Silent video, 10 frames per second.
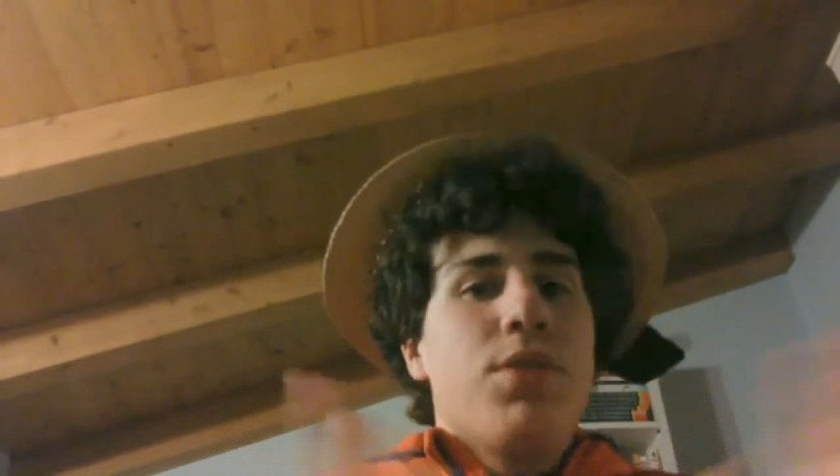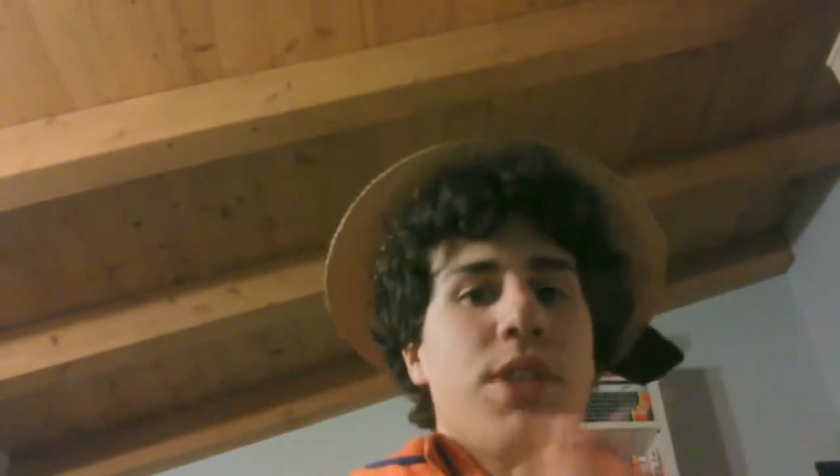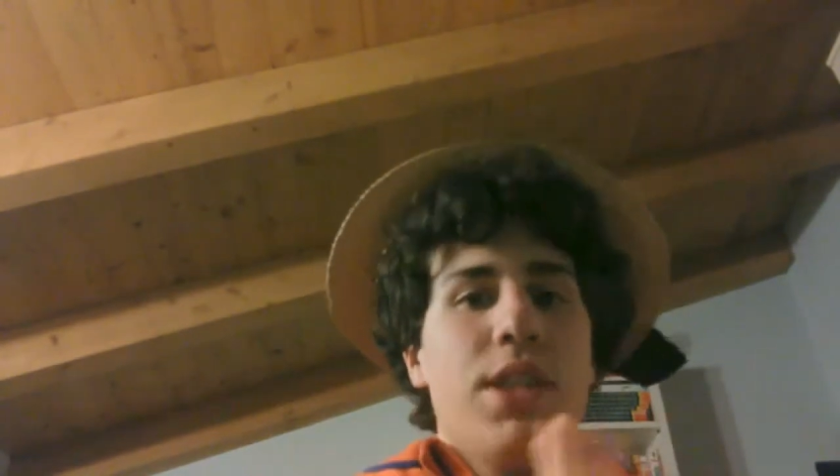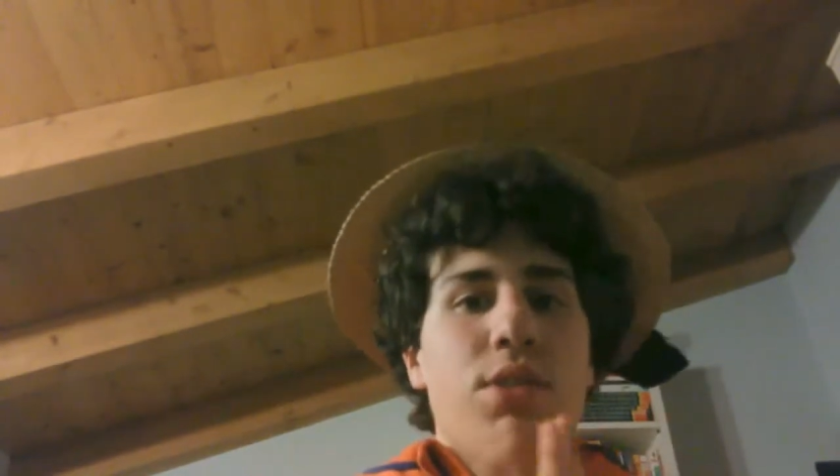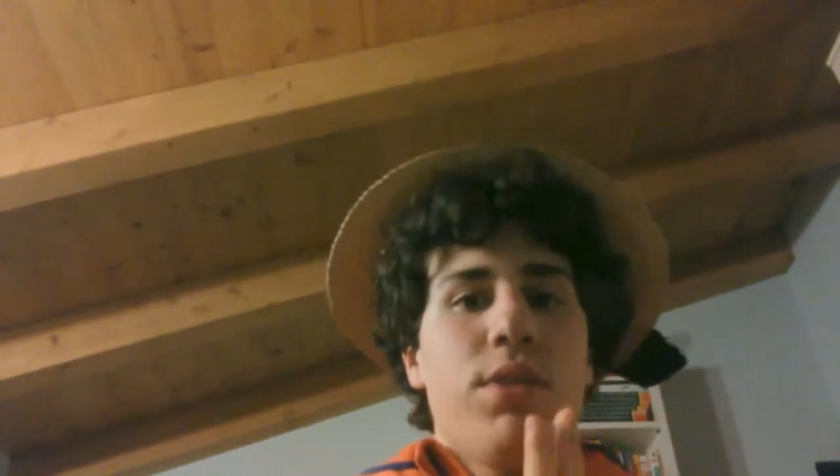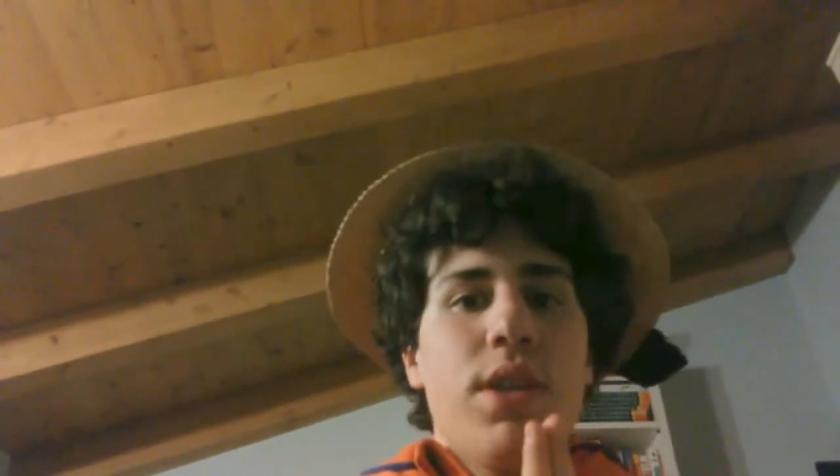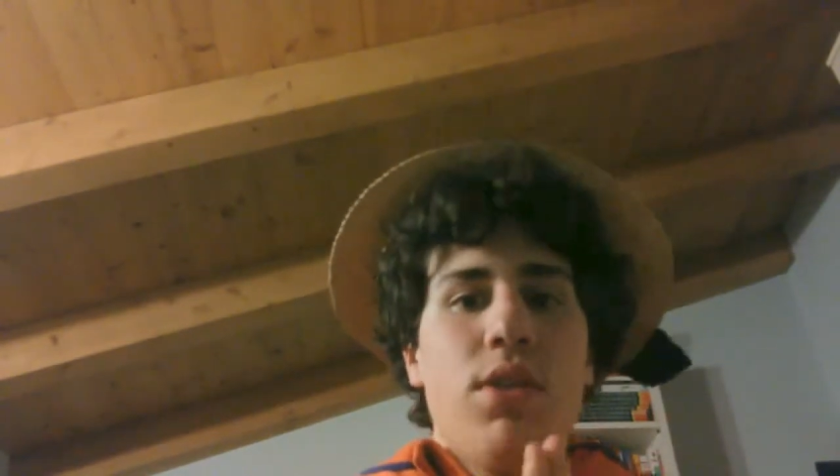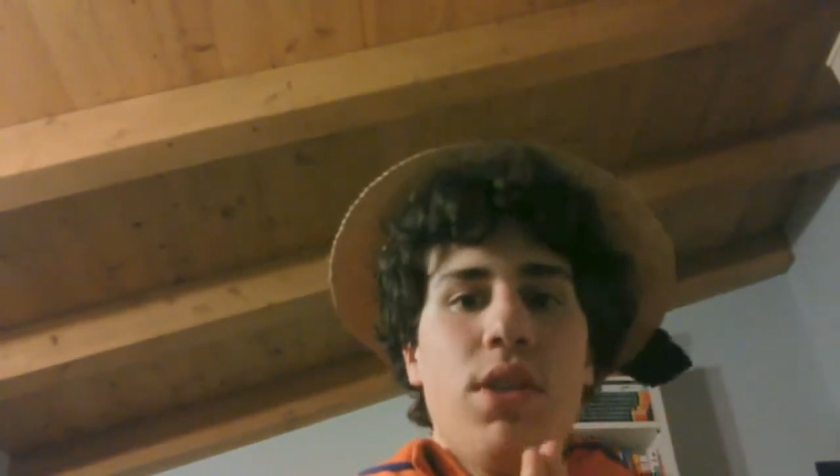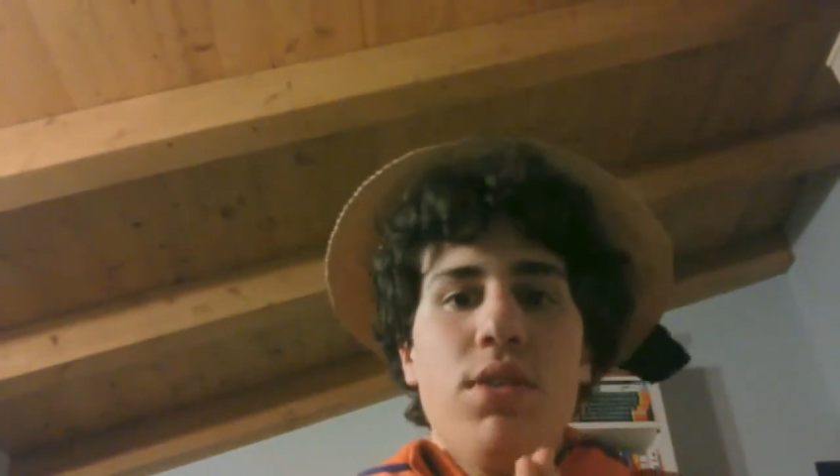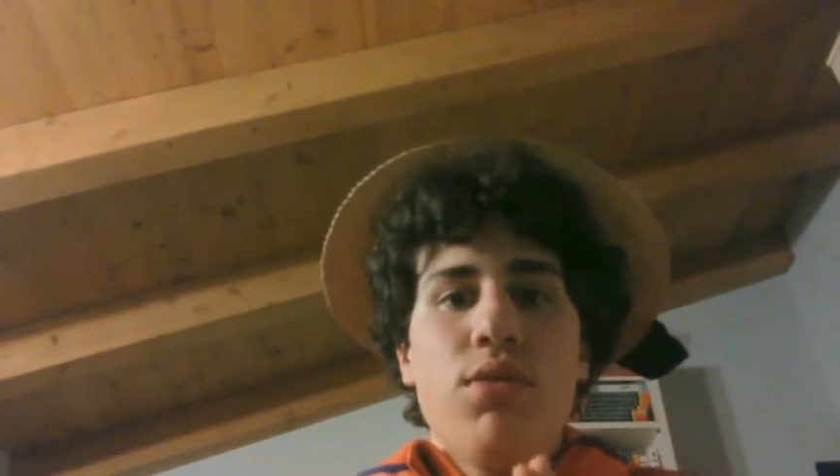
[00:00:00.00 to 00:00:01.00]
senza
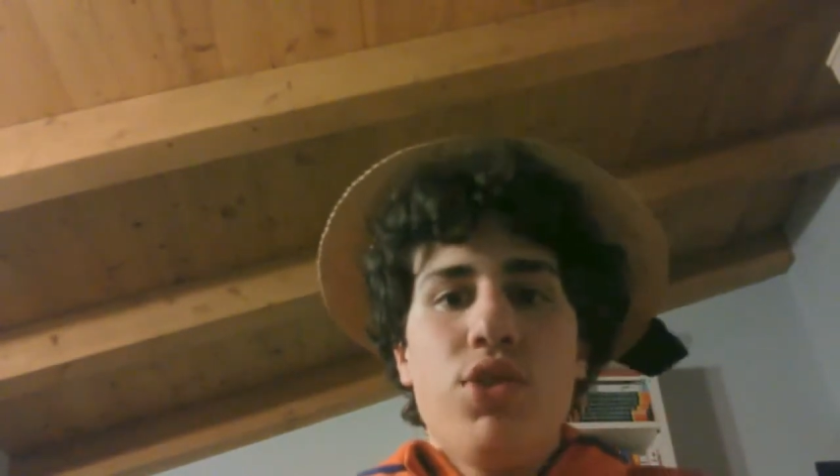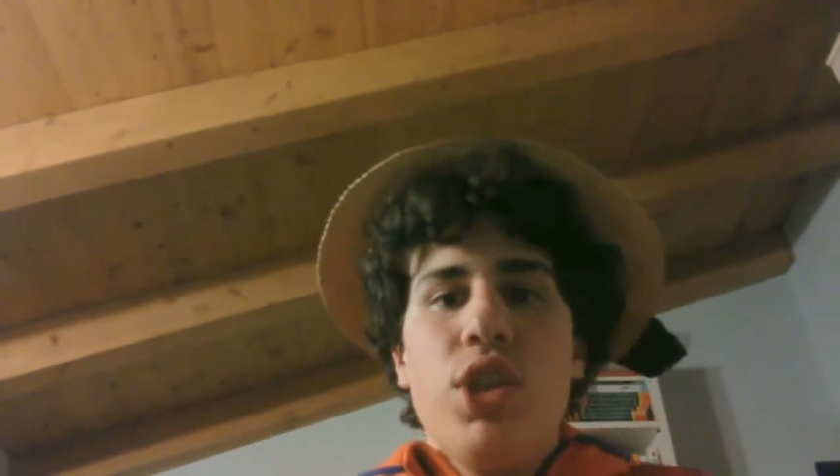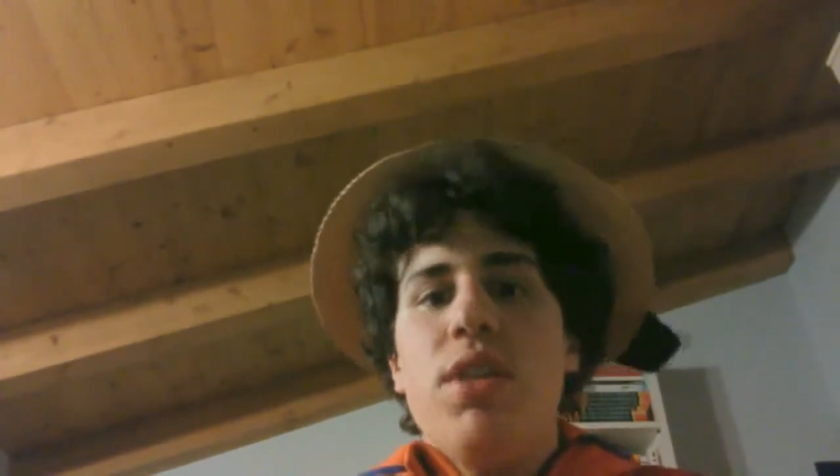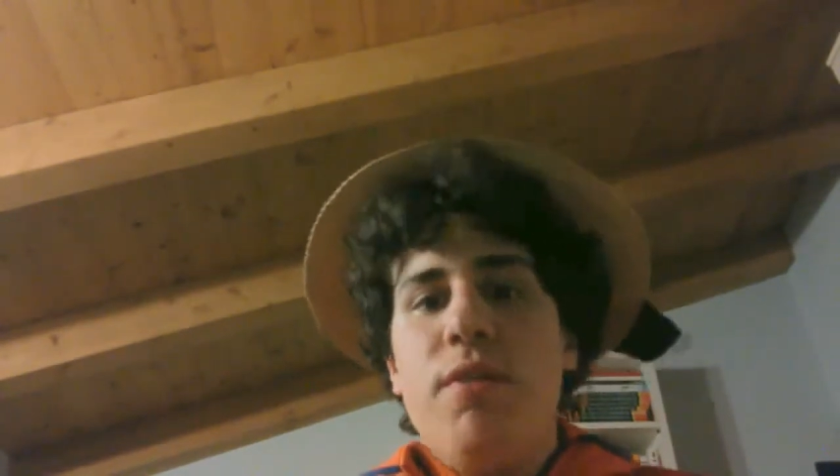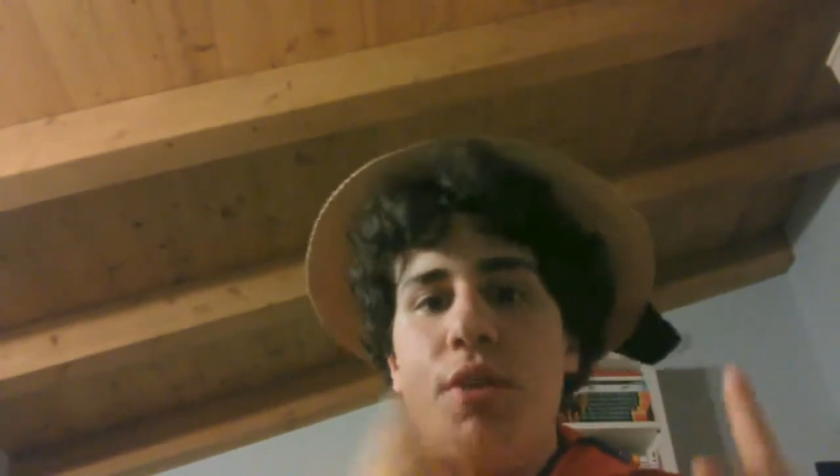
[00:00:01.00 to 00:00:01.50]
ulteriori indugi